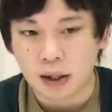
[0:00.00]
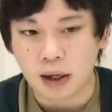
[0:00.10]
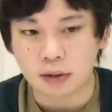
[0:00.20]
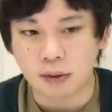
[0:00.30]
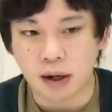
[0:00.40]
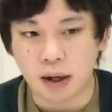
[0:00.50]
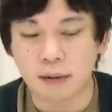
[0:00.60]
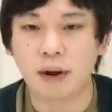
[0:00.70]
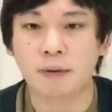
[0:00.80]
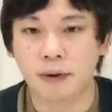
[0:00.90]
あとは
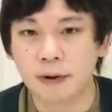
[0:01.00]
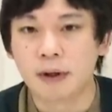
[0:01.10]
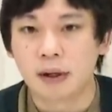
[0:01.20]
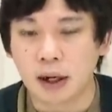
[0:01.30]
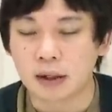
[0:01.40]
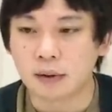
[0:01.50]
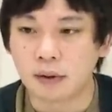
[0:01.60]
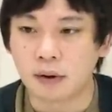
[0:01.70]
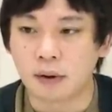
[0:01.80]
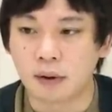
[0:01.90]
FF あ
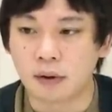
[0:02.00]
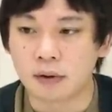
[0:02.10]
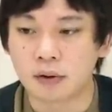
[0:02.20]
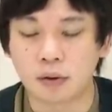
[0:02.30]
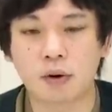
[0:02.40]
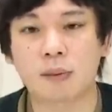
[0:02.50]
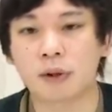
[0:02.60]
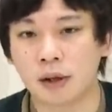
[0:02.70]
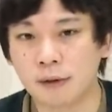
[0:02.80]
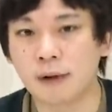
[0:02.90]
のジョジョコラボ
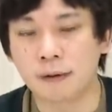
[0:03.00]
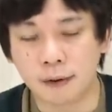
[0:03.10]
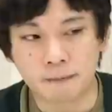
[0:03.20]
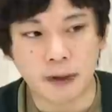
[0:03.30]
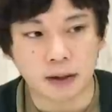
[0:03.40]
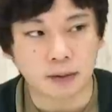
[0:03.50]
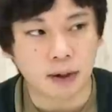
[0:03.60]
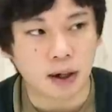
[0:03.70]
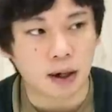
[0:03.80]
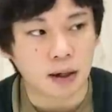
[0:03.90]
の FF あと
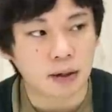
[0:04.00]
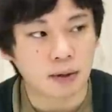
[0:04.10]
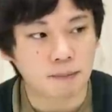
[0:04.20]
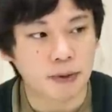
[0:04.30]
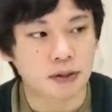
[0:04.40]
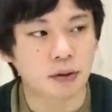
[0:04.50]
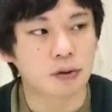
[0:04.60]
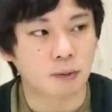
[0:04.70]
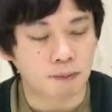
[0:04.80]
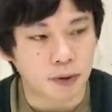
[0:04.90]
はワンピースの
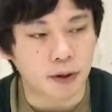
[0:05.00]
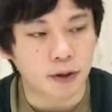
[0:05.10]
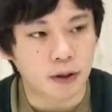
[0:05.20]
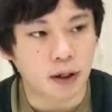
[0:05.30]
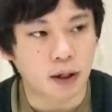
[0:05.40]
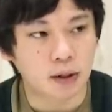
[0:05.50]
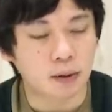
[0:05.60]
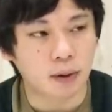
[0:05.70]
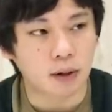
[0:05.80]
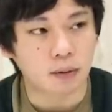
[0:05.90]
ウソップ、えー、っ
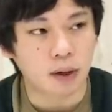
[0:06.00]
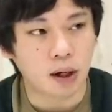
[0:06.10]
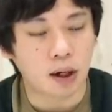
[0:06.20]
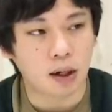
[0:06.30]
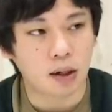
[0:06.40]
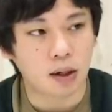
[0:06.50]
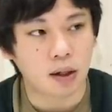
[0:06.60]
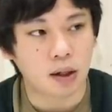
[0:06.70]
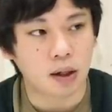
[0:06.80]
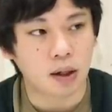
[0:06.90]
とあとは、
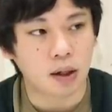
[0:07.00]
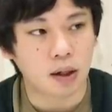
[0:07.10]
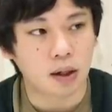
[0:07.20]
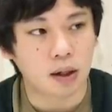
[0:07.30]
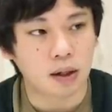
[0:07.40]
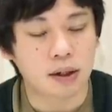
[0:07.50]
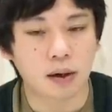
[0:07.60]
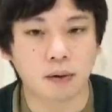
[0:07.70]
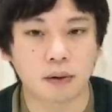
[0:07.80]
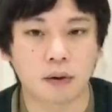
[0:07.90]
えー、
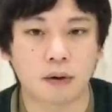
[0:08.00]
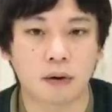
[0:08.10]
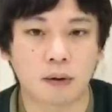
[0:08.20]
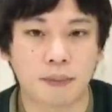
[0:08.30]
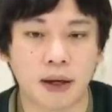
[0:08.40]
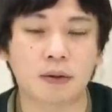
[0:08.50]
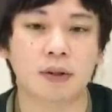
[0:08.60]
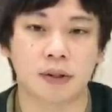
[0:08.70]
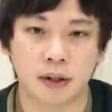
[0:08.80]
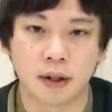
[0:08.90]
リゼロの
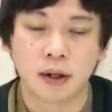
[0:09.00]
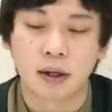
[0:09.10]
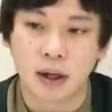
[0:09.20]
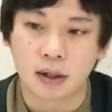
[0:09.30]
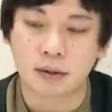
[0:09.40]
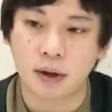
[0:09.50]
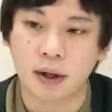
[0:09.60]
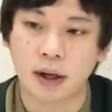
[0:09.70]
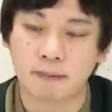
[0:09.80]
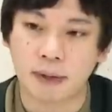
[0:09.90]
ベアトリス、えー、その
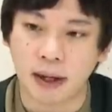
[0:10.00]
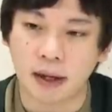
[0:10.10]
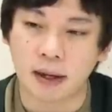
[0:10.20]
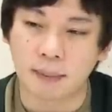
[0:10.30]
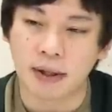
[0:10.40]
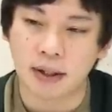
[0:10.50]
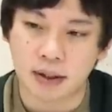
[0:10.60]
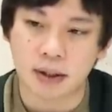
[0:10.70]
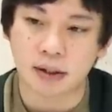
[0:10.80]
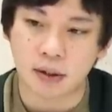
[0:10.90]
辺がやっぱね、えー、めちゃ
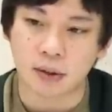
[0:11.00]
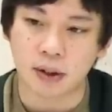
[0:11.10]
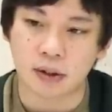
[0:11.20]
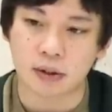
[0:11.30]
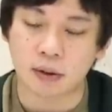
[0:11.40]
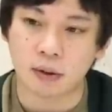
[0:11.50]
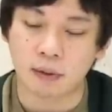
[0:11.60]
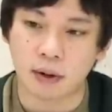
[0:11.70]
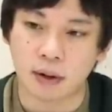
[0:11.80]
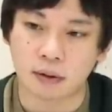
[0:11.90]
くちゃ強いってずっと
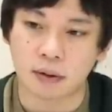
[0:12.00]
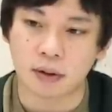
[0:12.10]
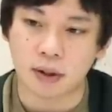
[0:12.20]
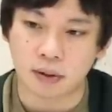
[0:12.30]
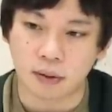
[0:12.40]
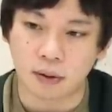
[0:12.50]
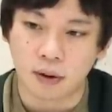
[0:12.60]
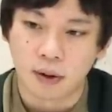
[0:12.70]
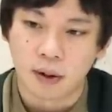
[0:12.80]
言われてるんですけど